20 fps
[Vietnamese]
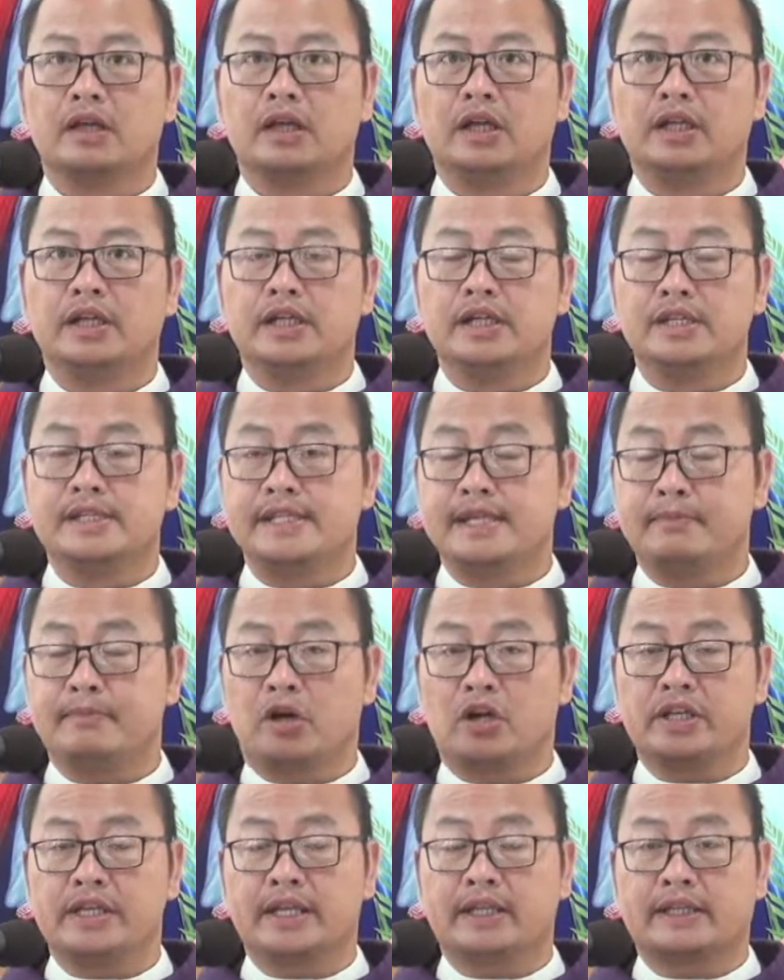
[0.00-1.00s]
như
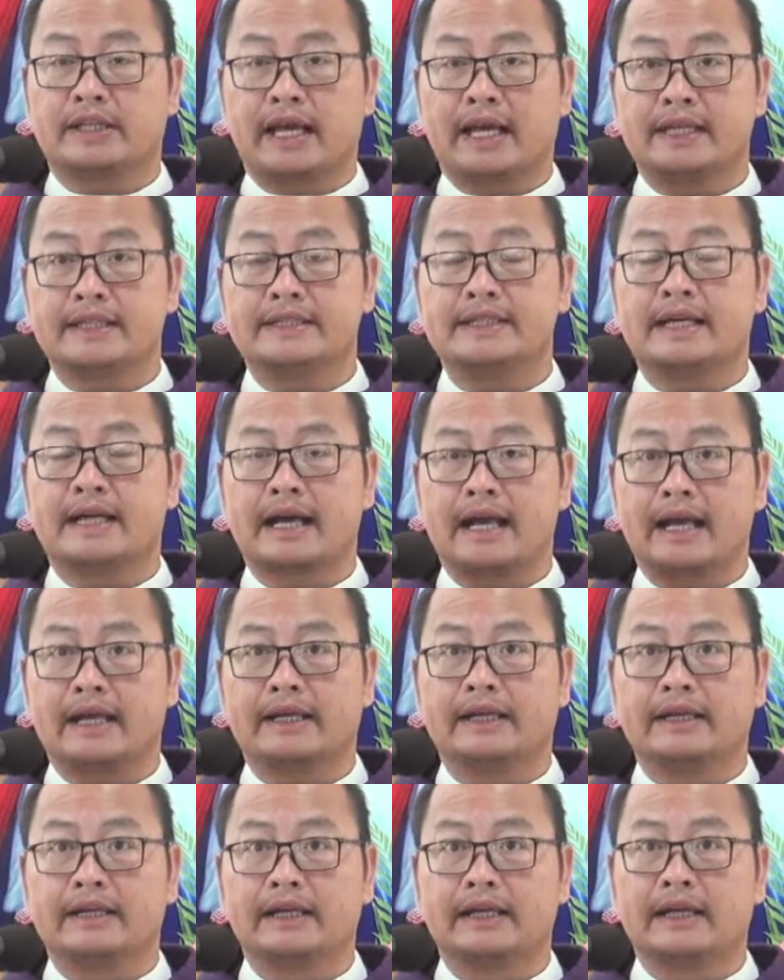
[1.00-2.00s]
Simon nhiệt thành chẳng
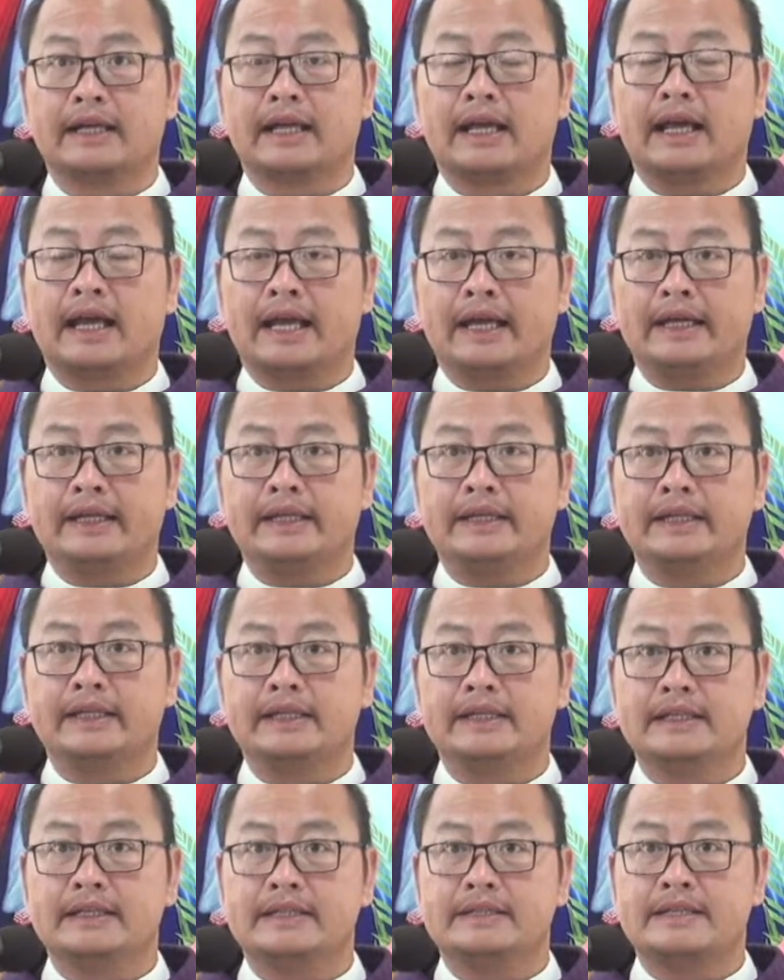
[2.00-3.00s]
hạn hay
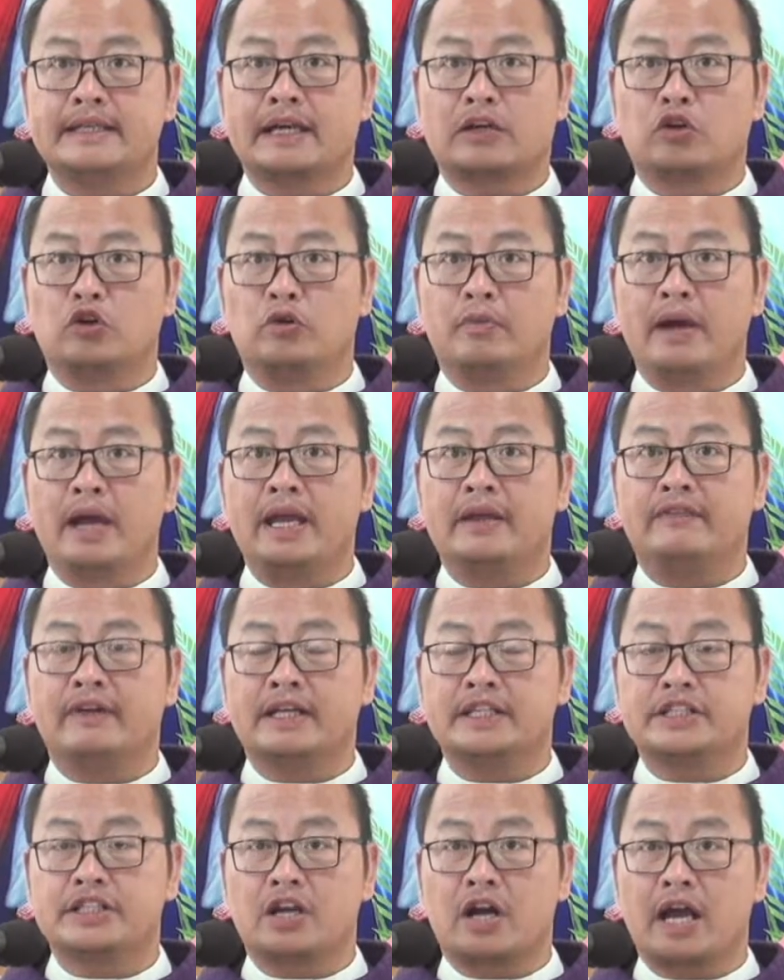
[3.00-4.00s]
như Jacobe
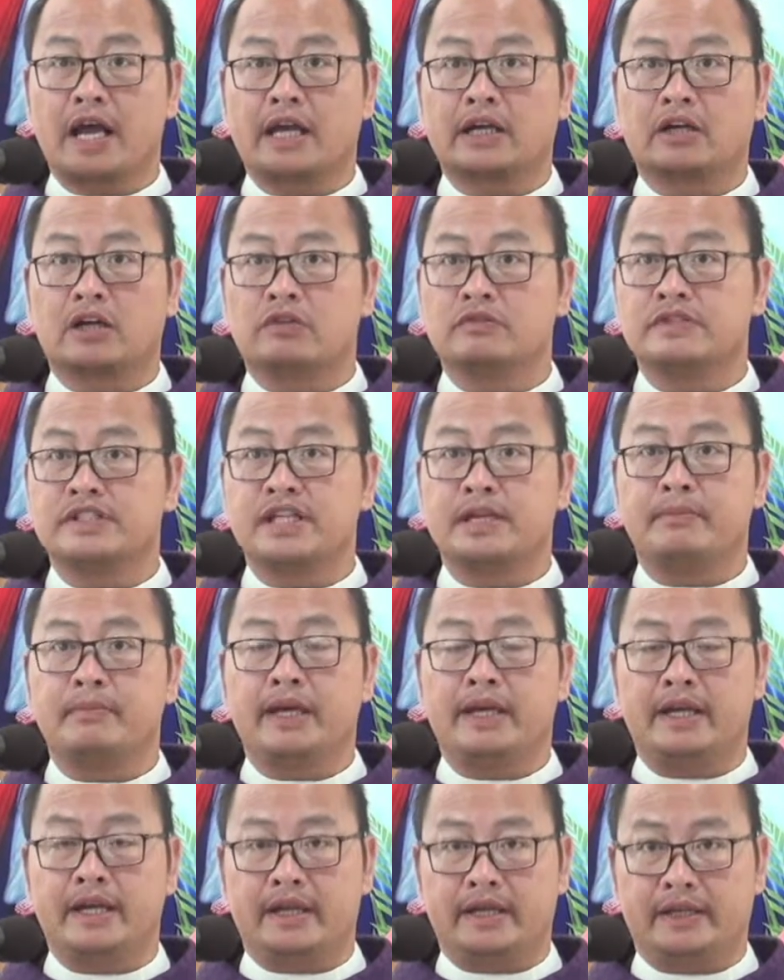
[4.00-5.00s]
và Gioan con
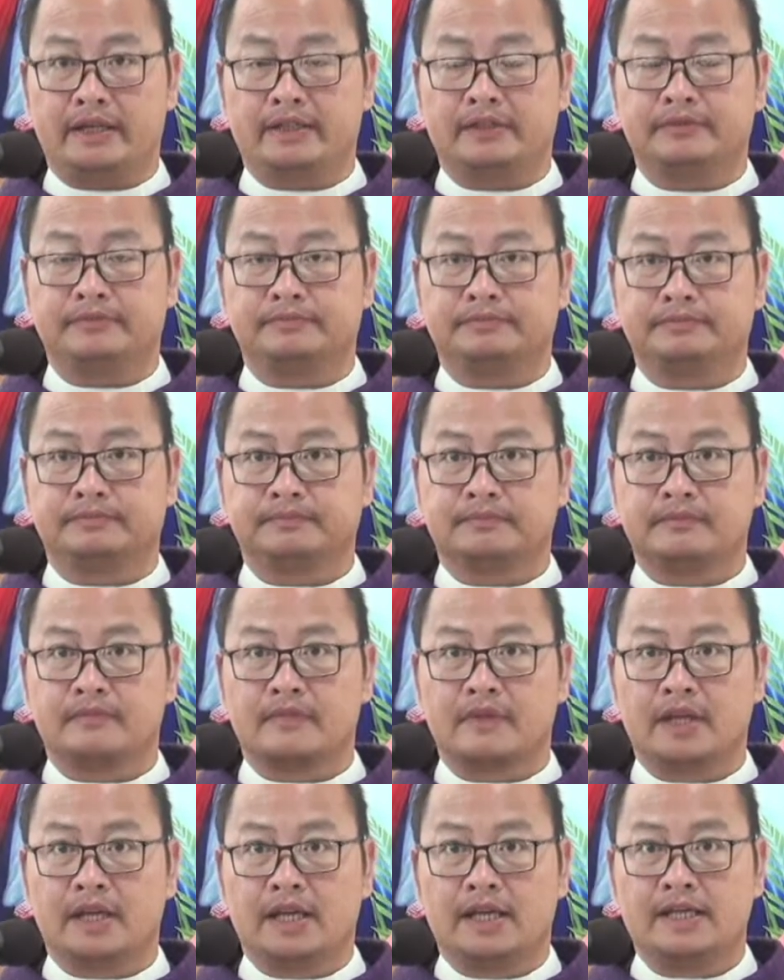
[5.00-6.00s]
GBD.
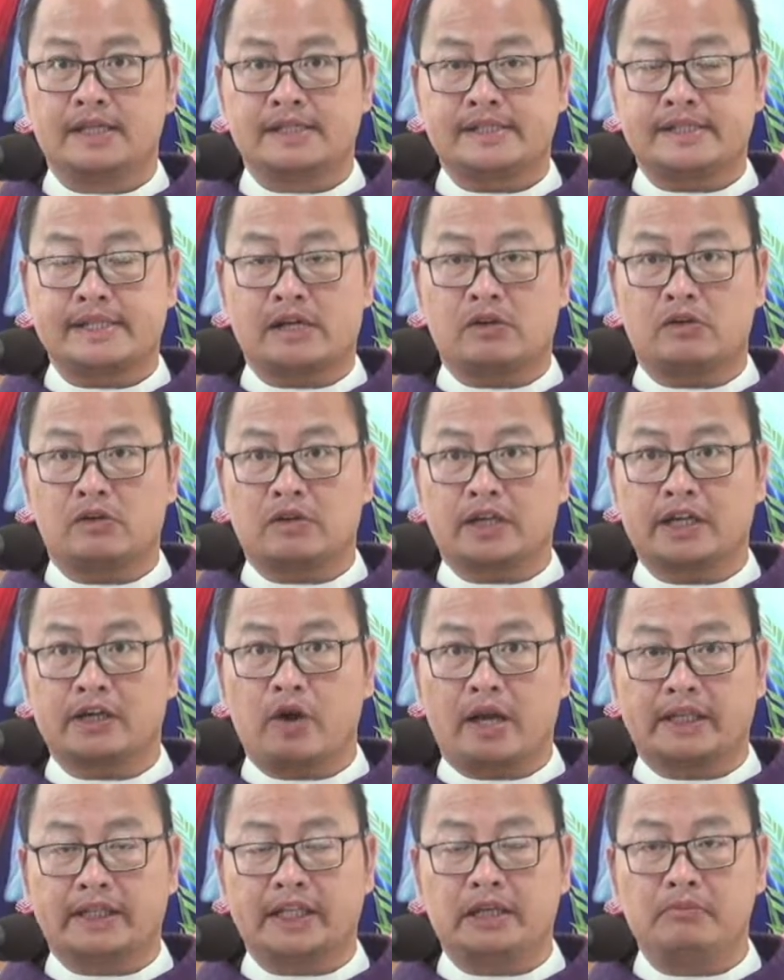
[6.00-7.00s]
Sau cái
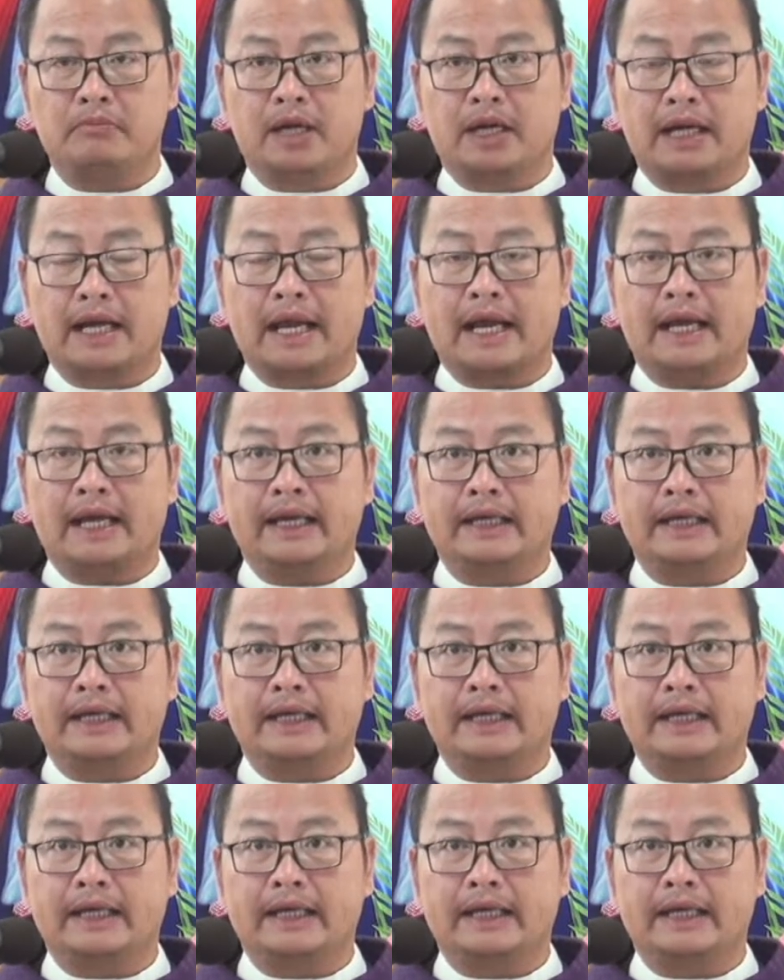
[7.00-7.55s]
đoạn tin mừng này